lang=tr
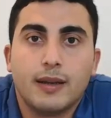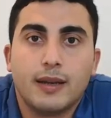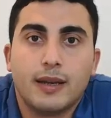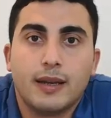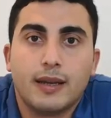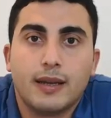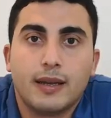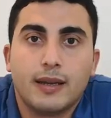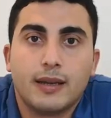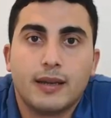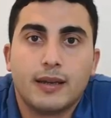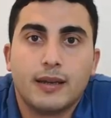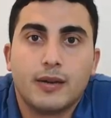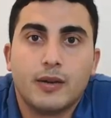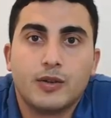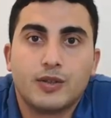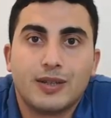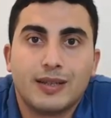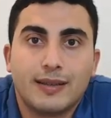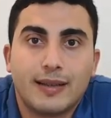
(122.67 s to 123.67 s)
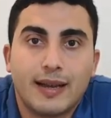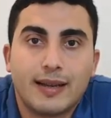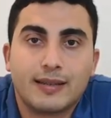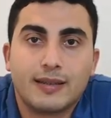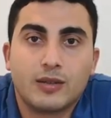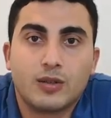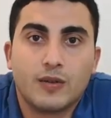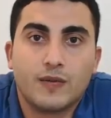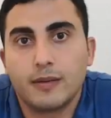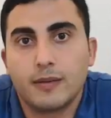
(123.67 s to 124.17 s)
E, önce
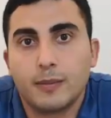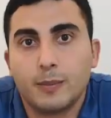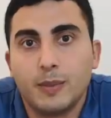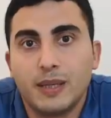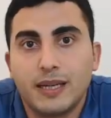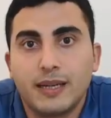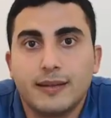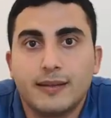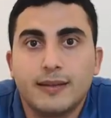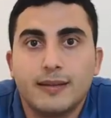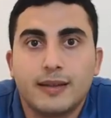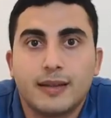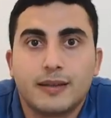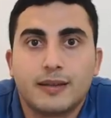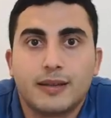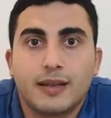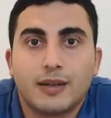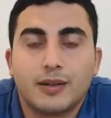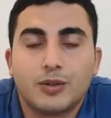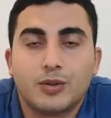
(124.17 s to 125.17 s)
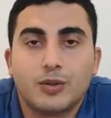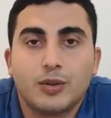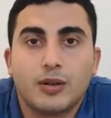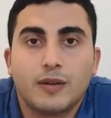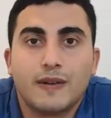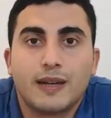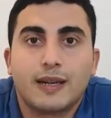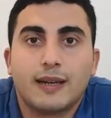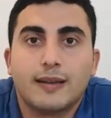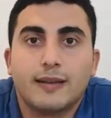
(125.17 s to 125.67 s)
taksi şoförü bir kadınla tanışıyor
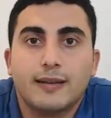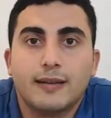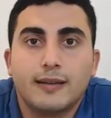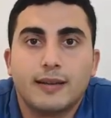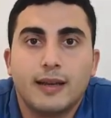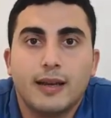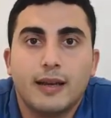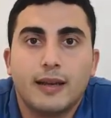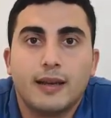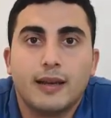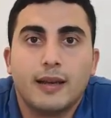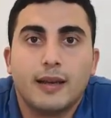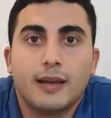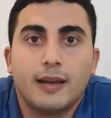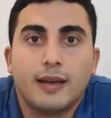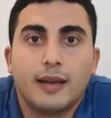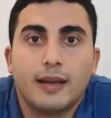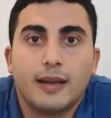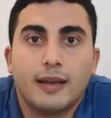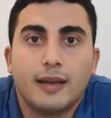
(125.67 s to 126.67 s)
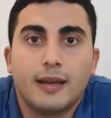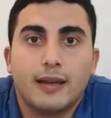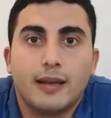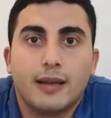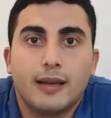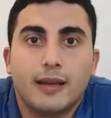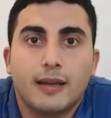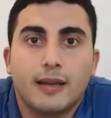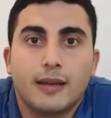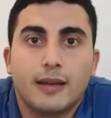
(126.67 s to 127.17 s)
ve kadınla
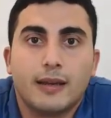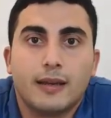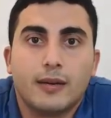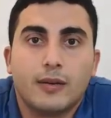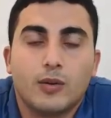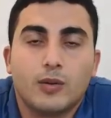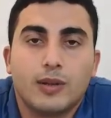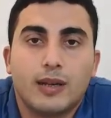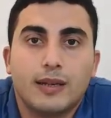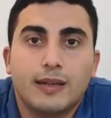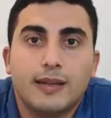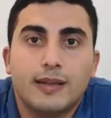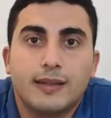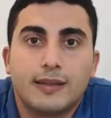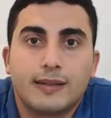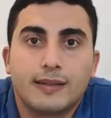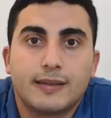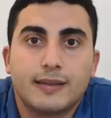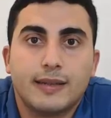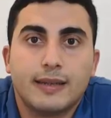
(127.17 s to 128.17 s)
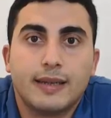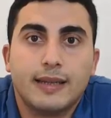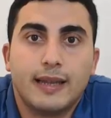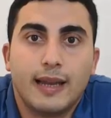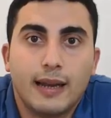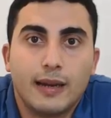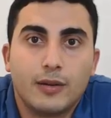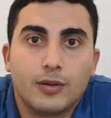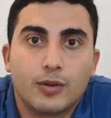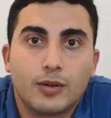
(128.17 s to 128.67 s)
e, olan ilişkisi
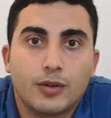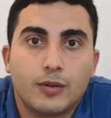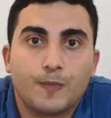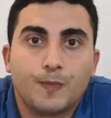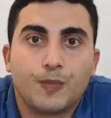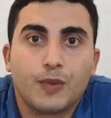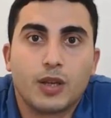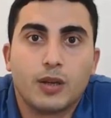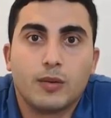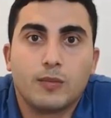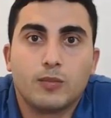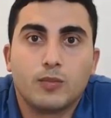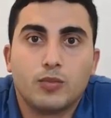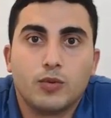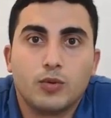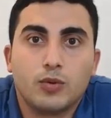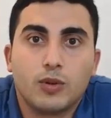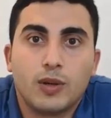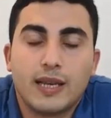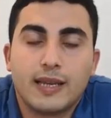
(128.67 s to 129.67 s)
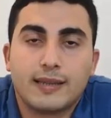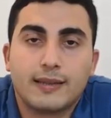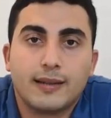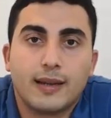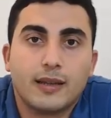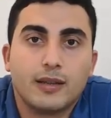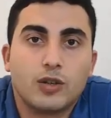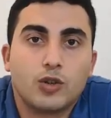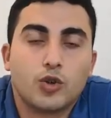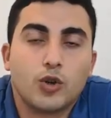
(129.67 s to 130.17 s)
ilerliyor. Bu
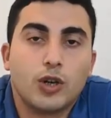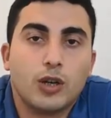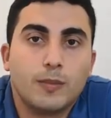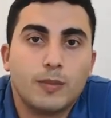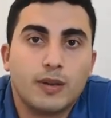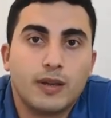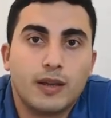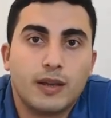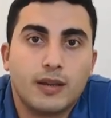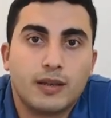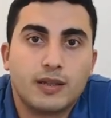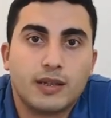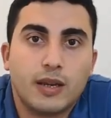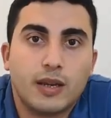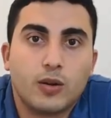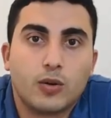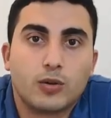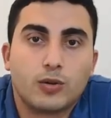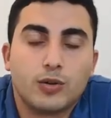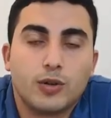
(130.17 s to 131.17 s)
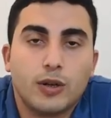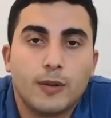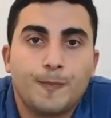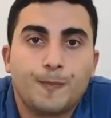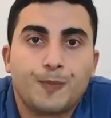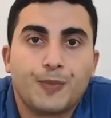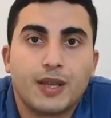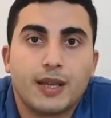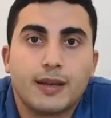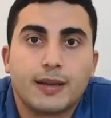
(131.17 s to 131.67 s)
esnada şöyle bir şey oluyor.
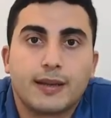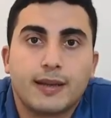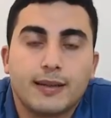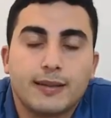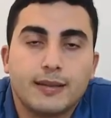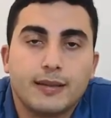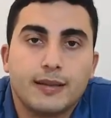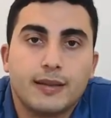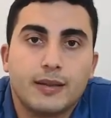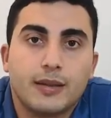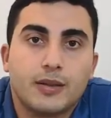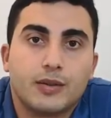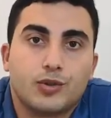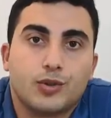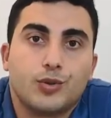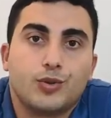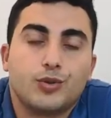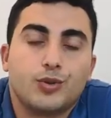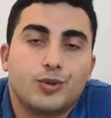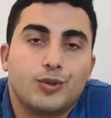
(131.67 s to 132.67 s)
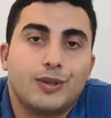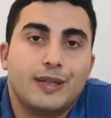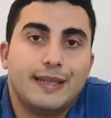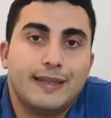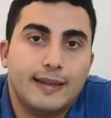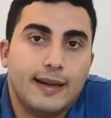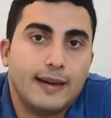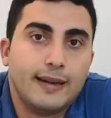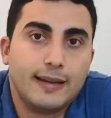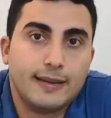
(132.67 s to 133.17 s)
Kadın çocuğunun
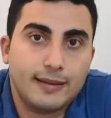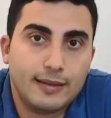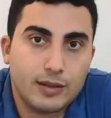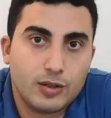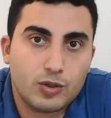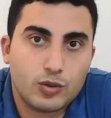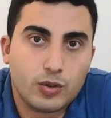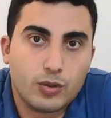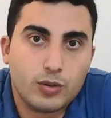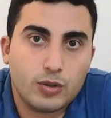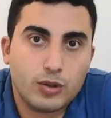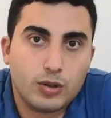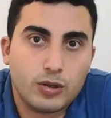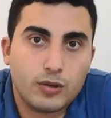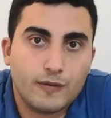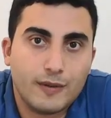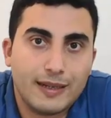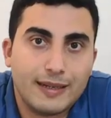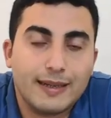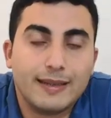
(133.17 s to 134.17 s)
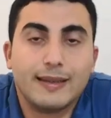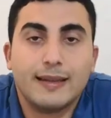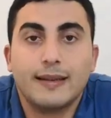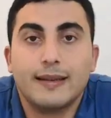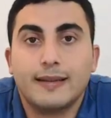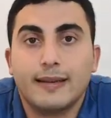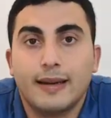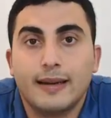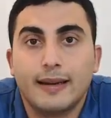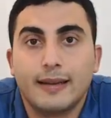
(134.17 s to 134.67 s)
intihar ettiğini söylüyor ve neden
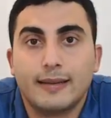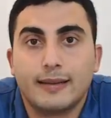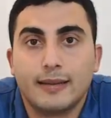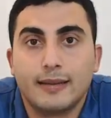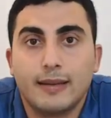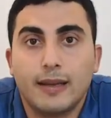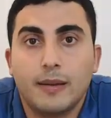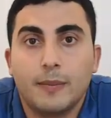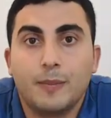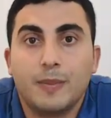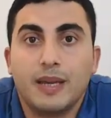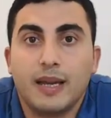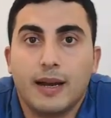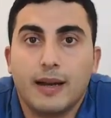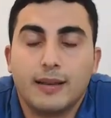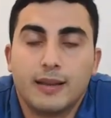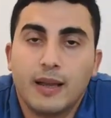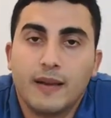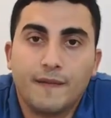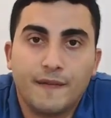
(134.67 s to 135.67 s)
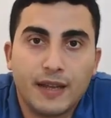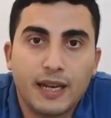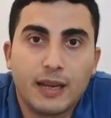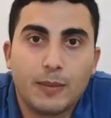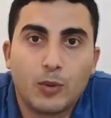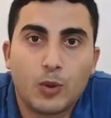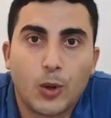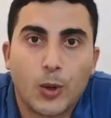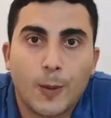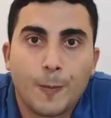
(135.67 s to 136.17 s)
intihar ettiğine bir anlam
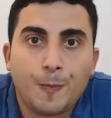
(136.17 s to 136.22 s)
veremiyor.